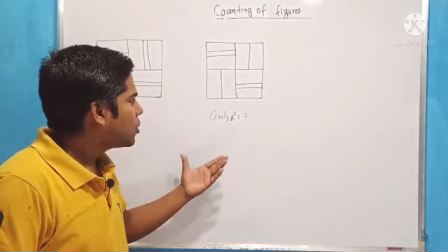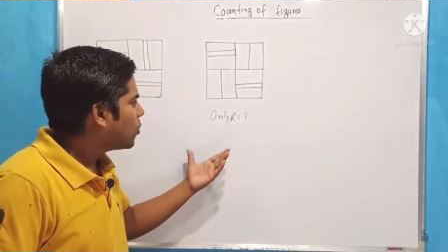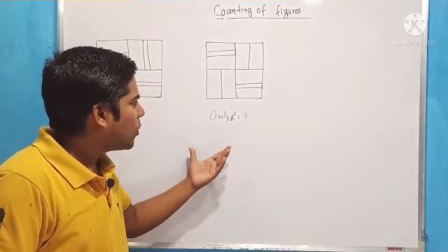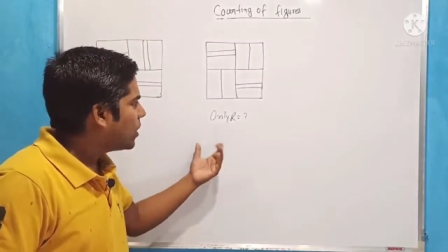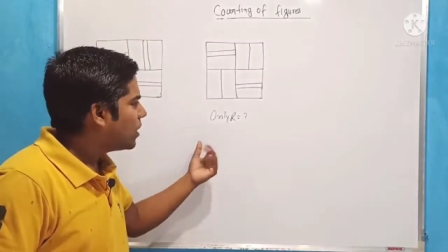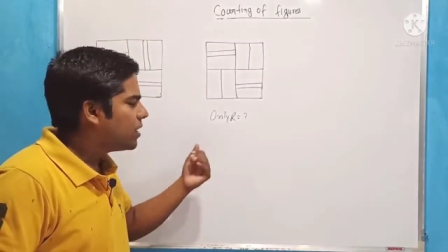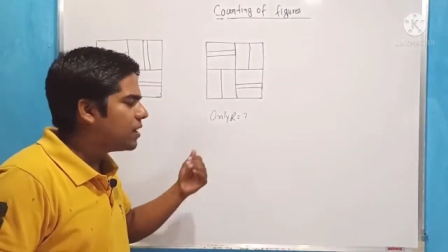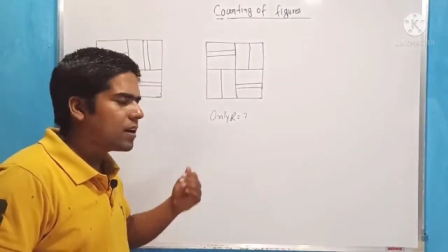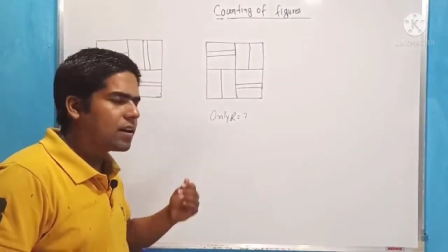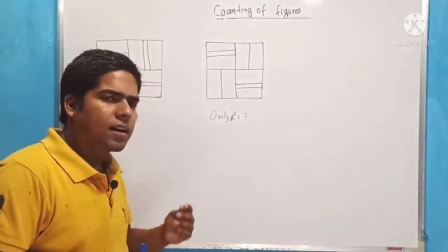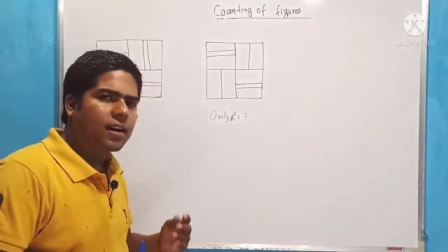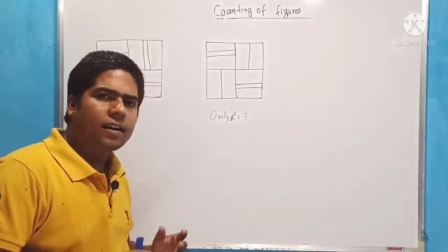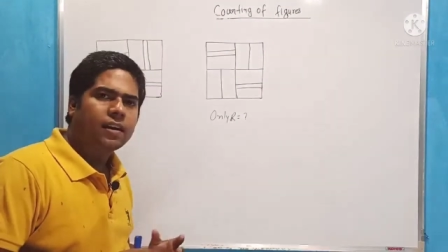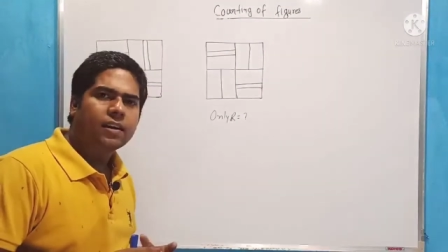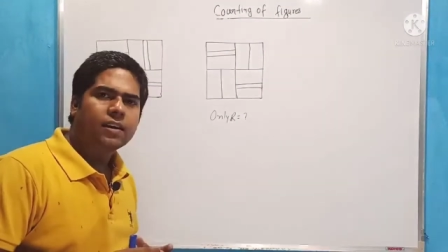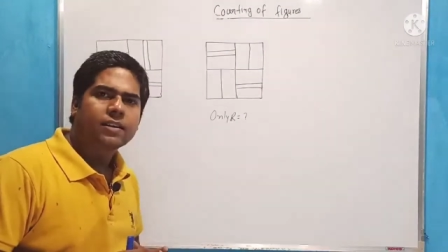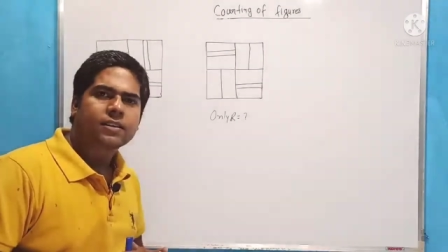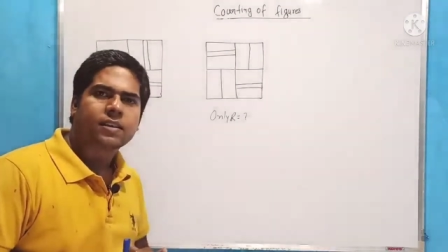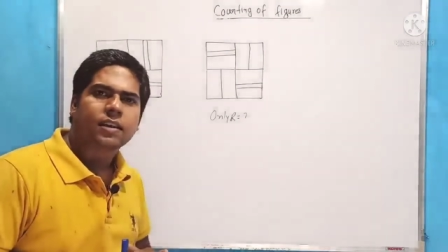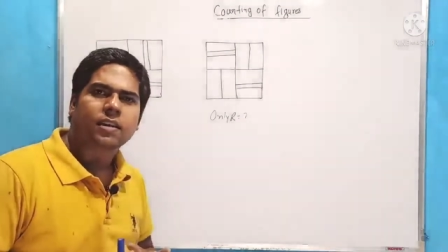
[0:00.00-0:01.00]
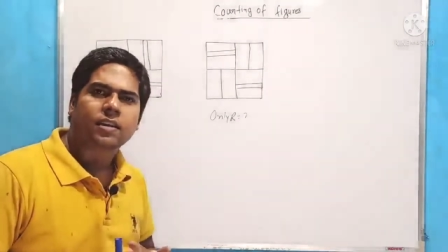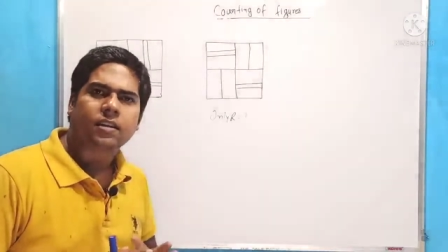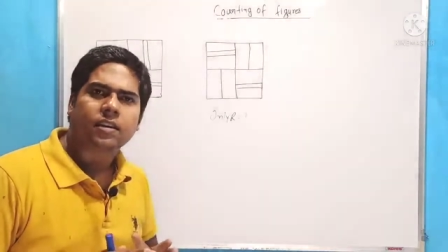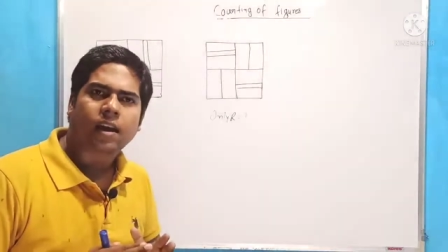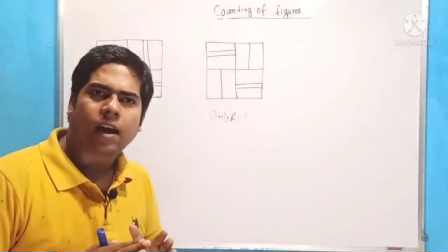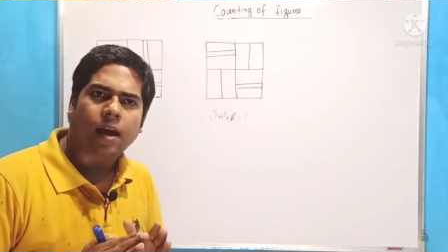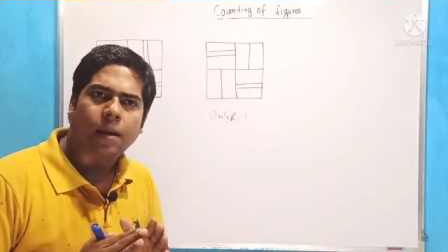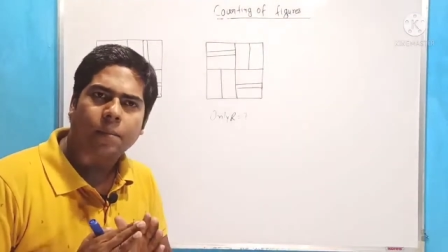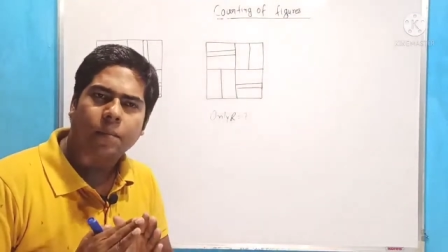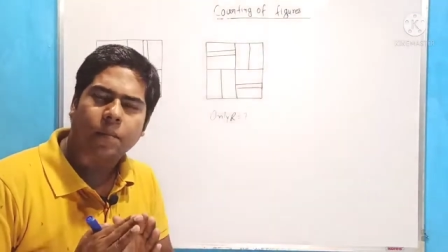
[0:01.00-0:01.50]
तो ओनली रेक्टेंगल की
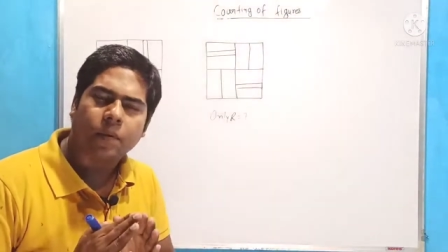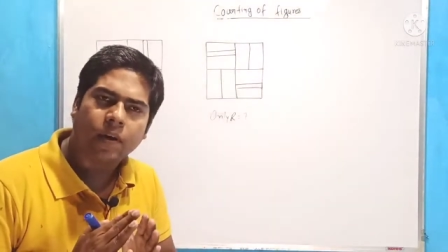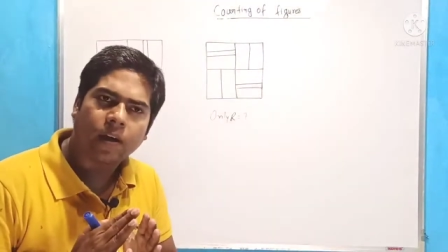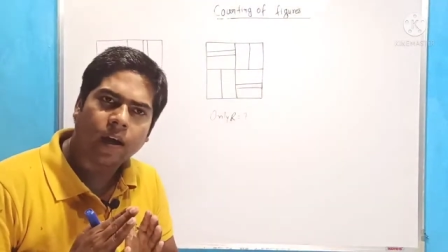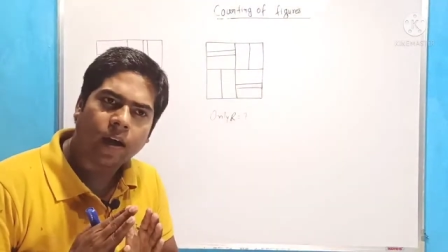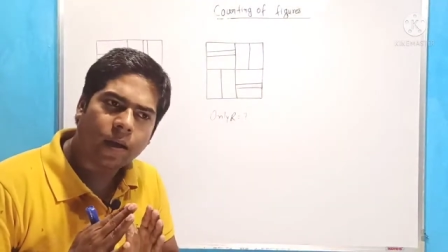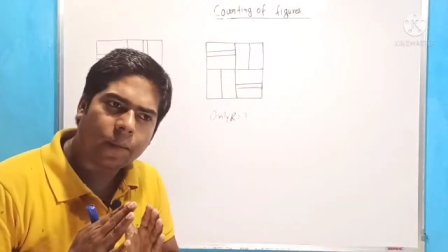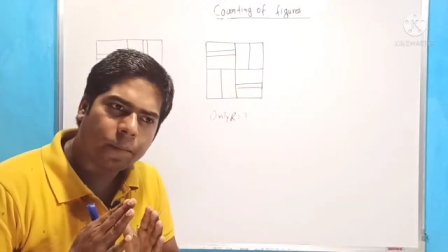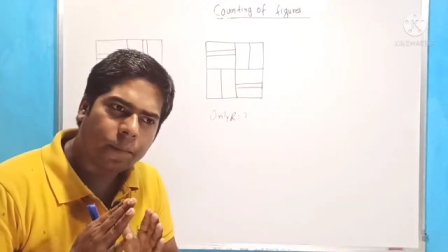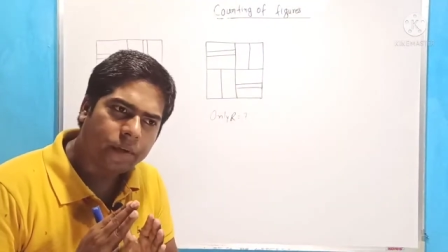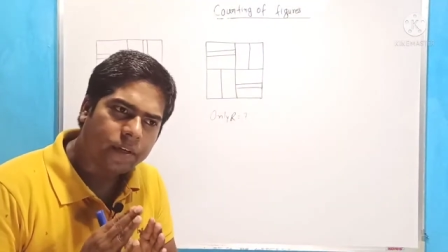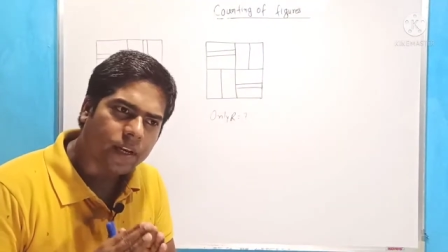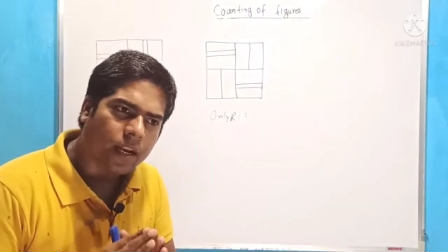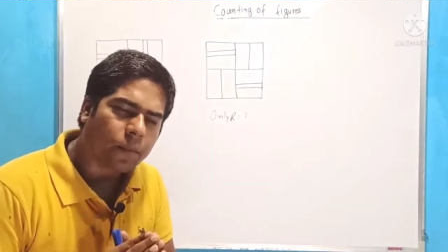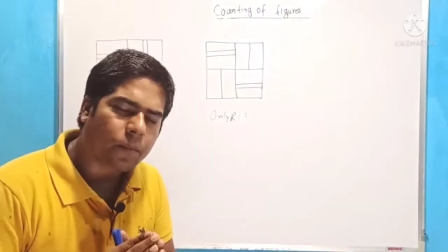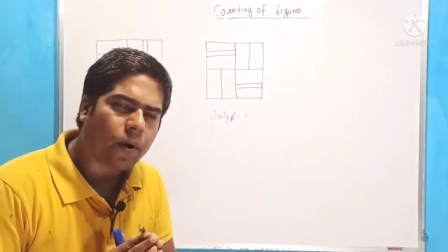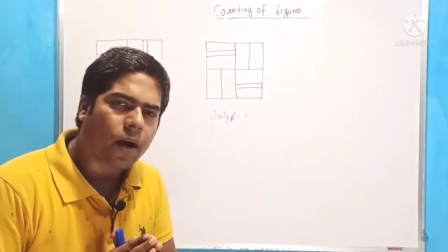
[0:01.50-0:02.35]
संख्या हम पिछले